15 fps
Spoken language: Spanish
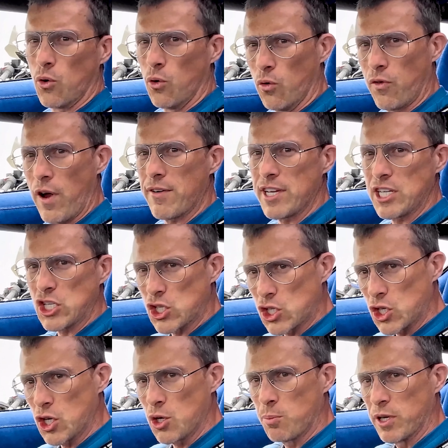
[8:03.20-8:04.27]
estúpido de
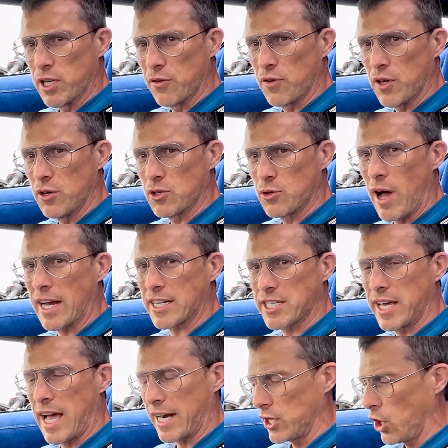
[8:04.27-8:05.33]
ti en
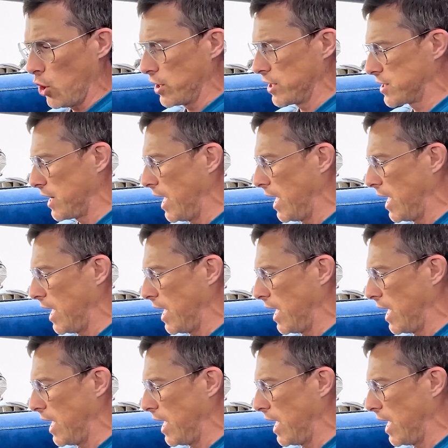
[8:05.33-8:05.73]
reconocerlo.